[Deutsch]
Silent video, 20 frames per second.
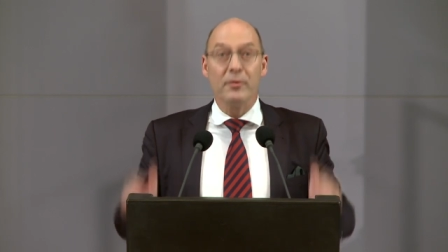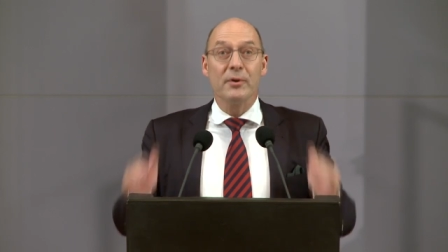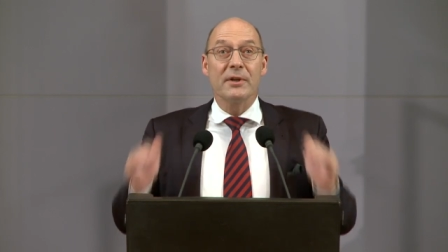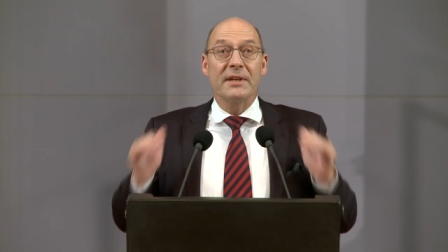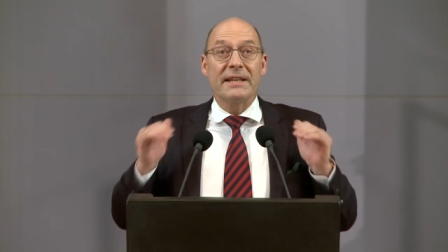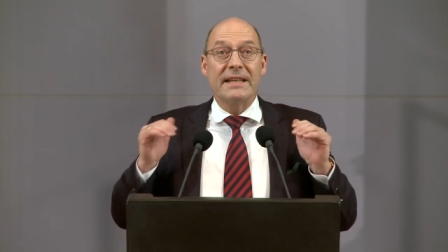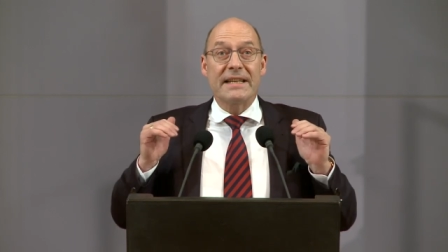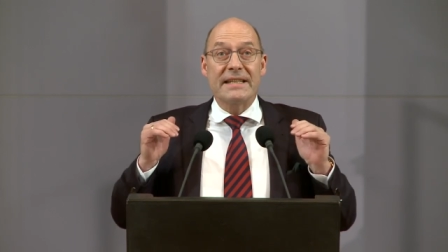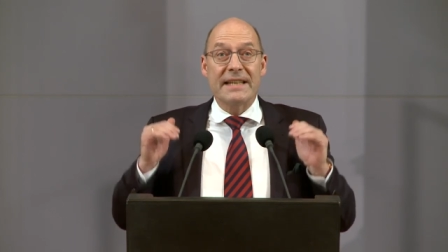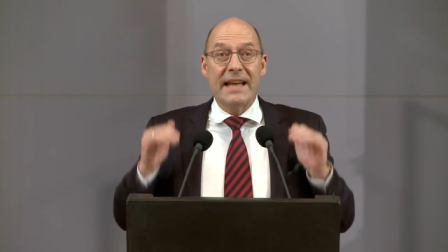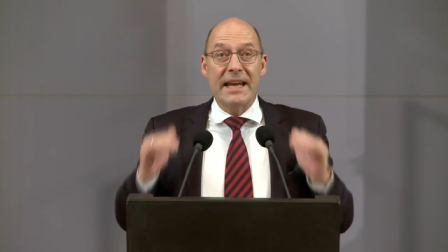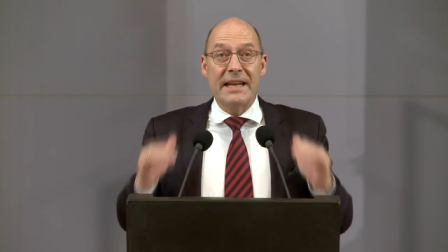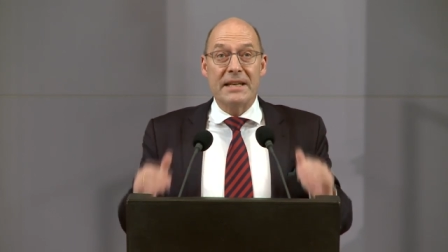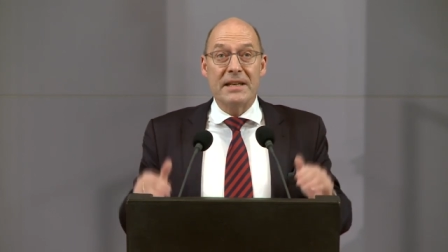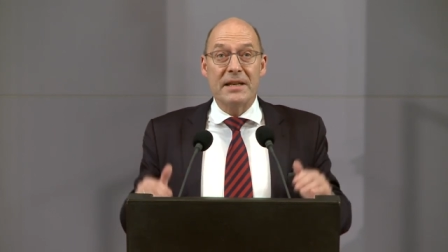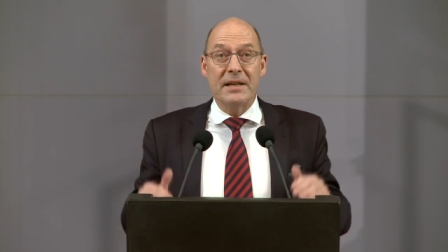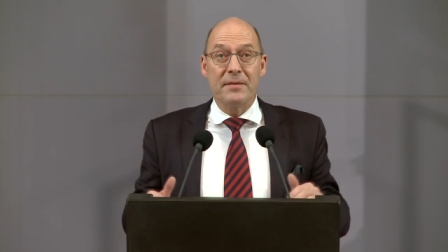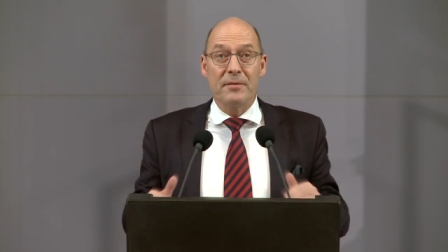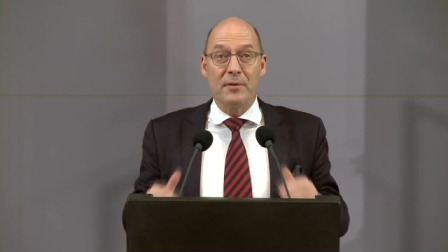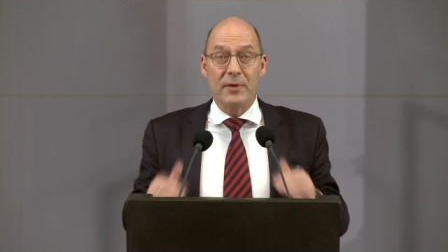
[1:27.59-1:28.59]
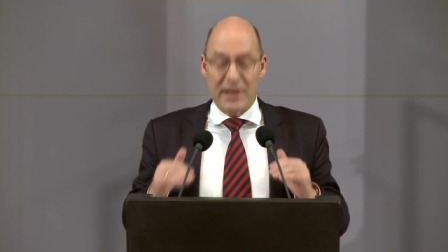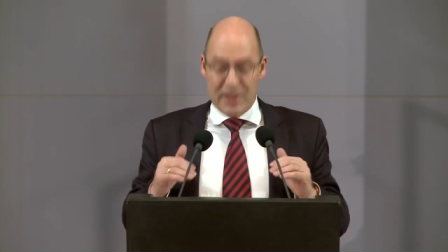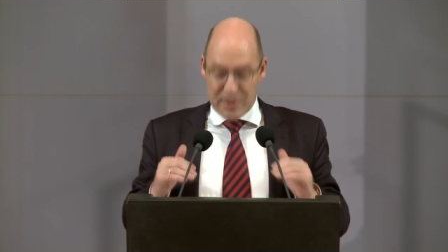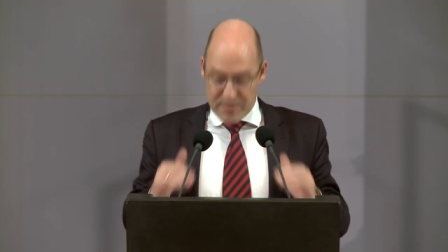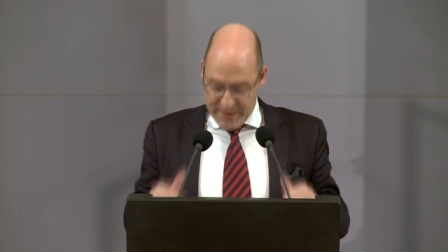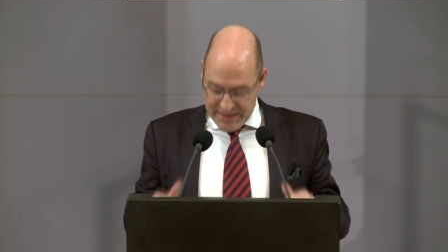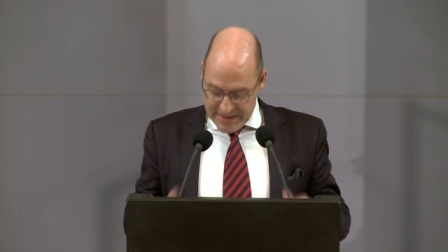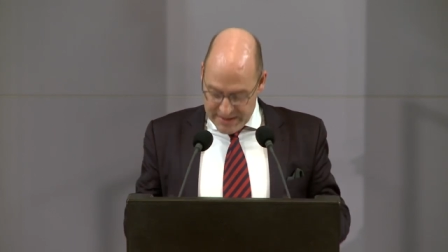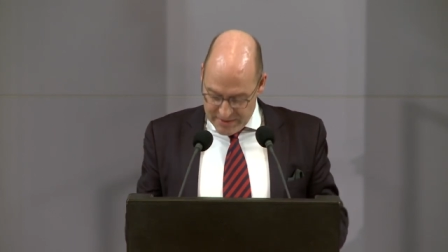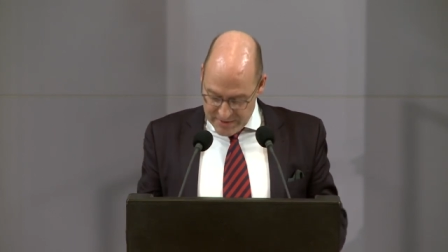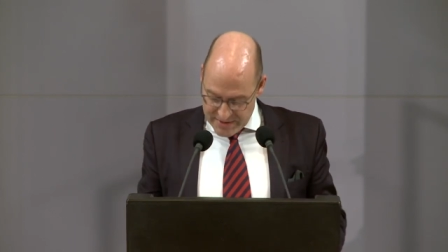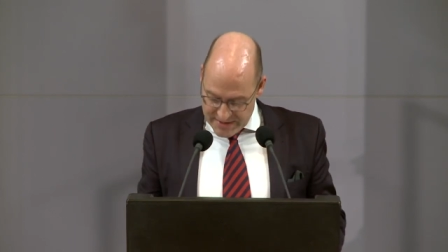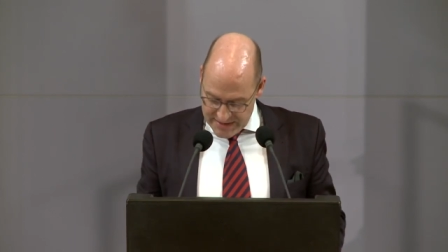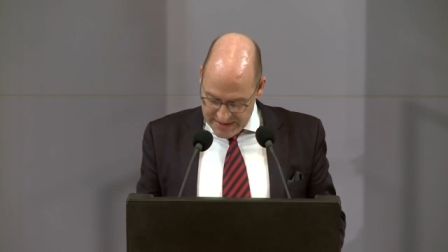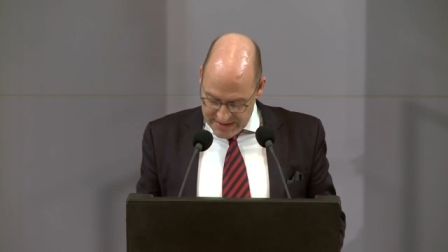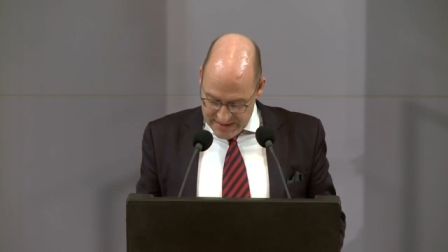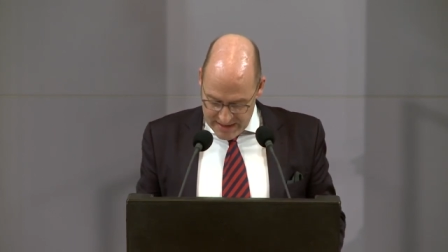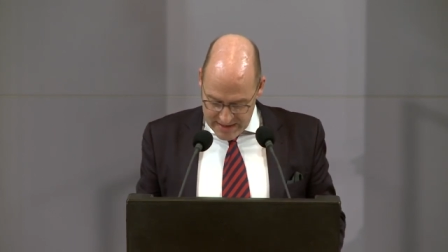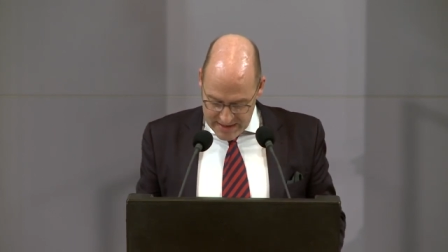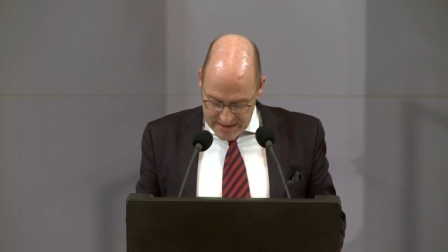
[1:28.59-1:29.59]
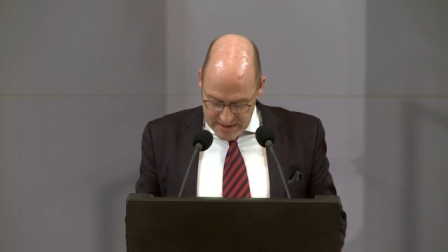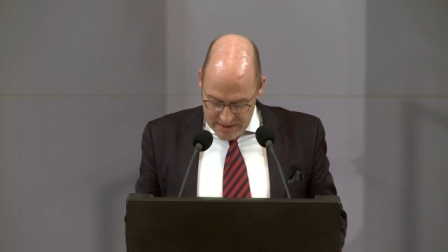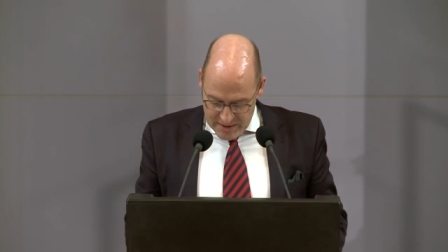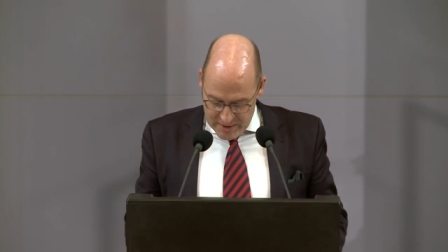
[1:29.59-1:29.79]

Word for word: wurde das Rentenniveau der Spätaussiedler